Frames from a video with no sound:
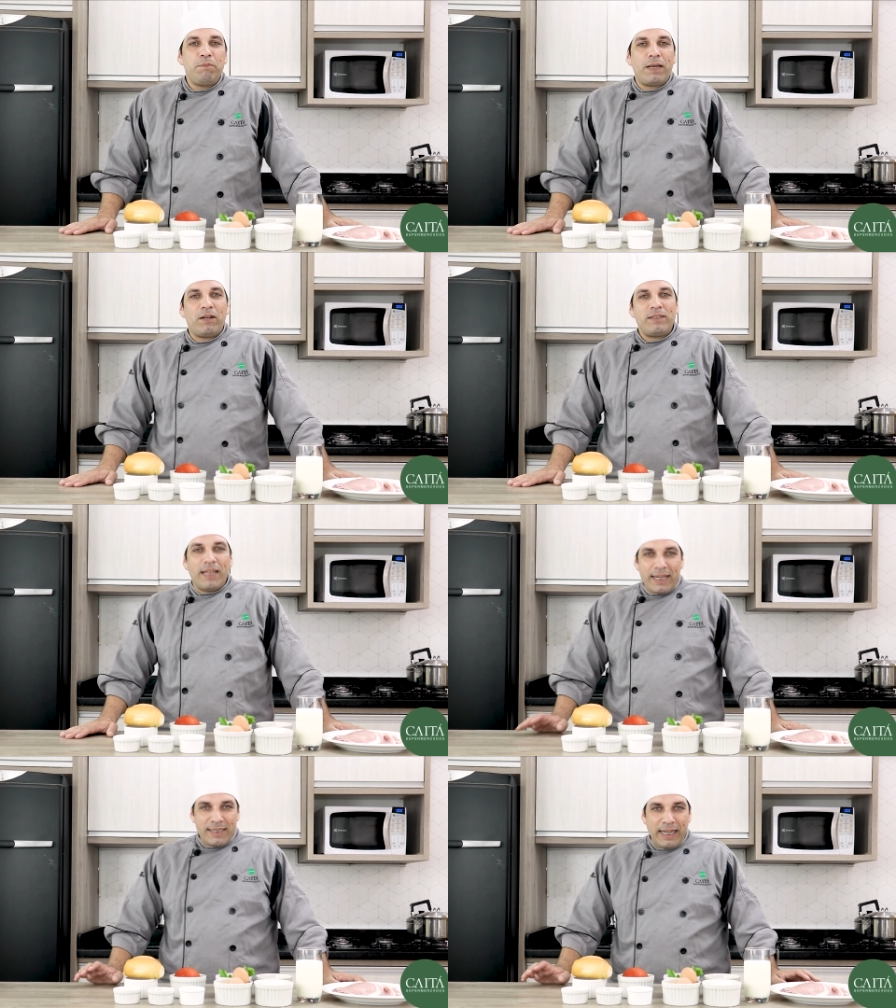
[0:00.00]
E para
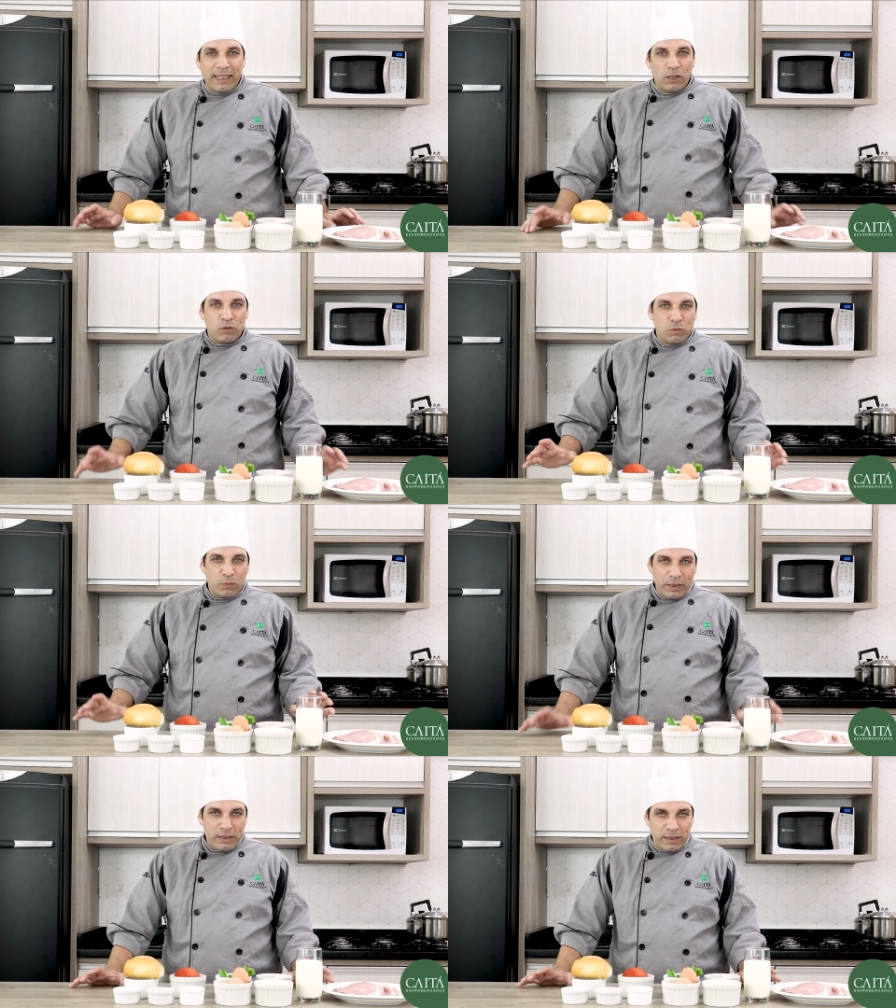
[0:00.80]
nossa receita nós
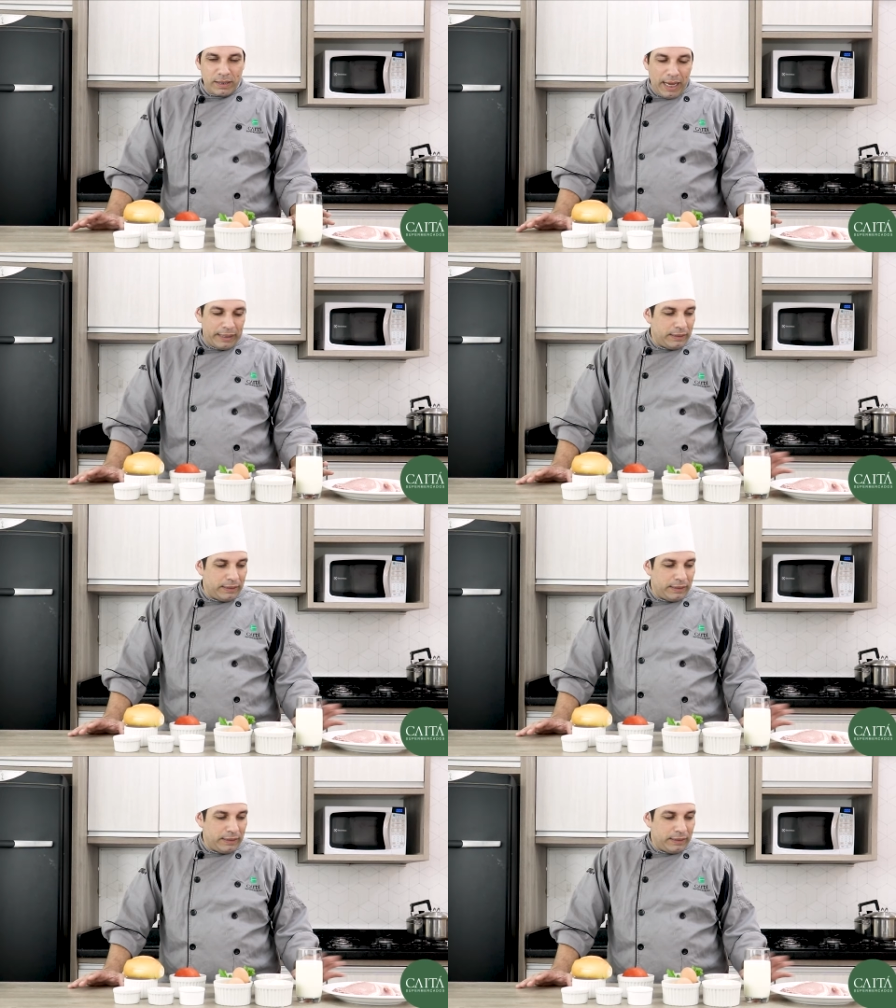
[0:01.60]
vamos precisar